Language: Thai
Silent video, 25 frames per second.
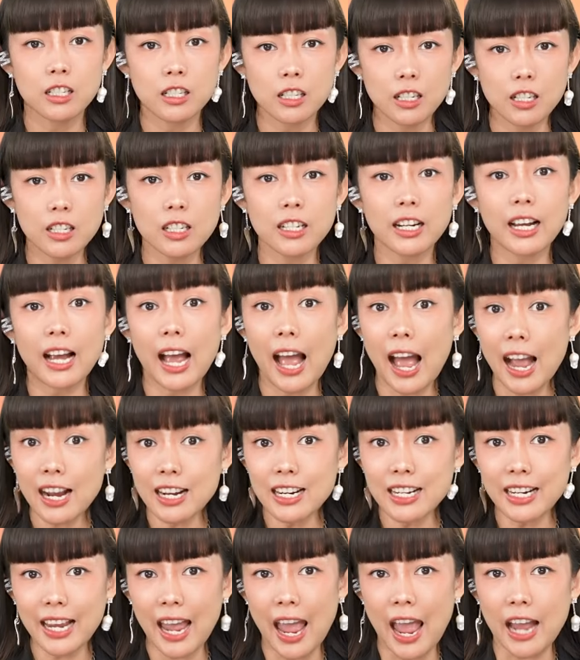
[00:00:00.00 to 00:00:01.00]
ซึ่งค่า
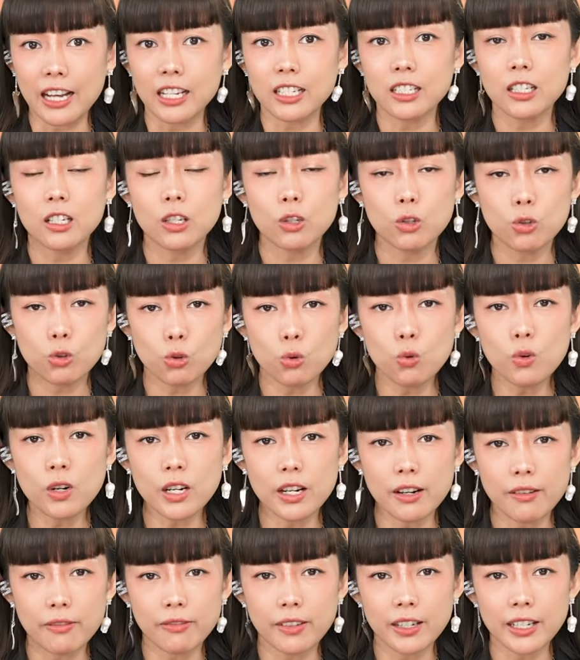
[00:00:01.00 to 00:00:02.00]
เงินแข็งสู้
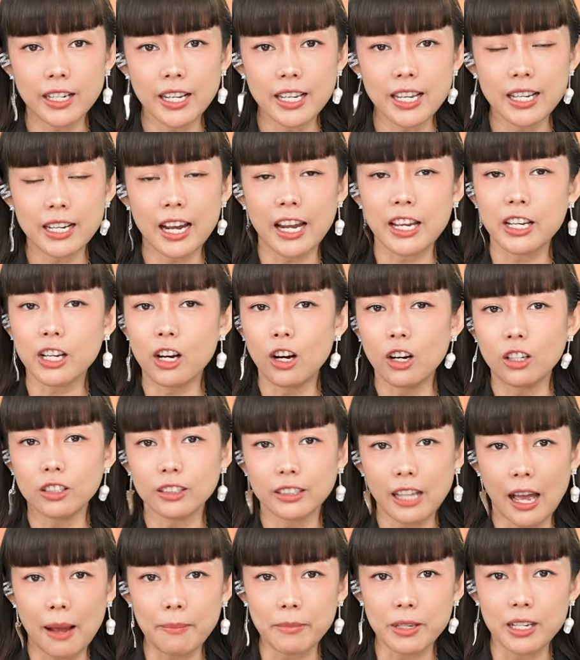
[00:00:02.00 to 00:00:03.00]
เงินเฟอ้อได้ยังไงก็
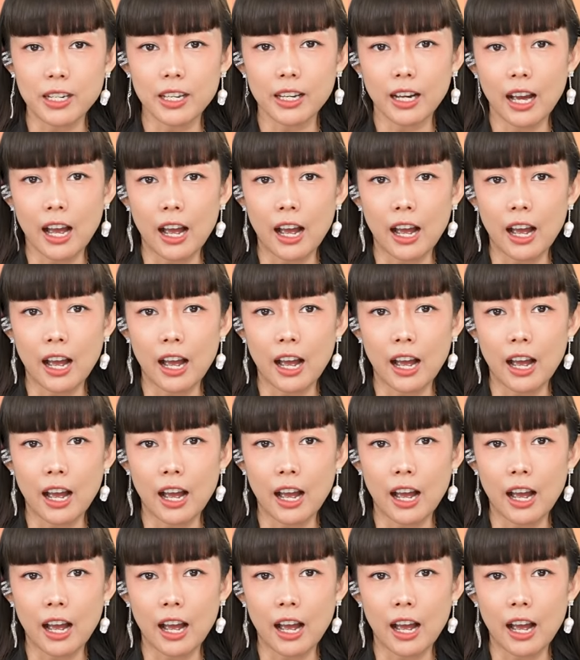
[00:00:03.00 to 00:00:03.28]
ตามนี้เลย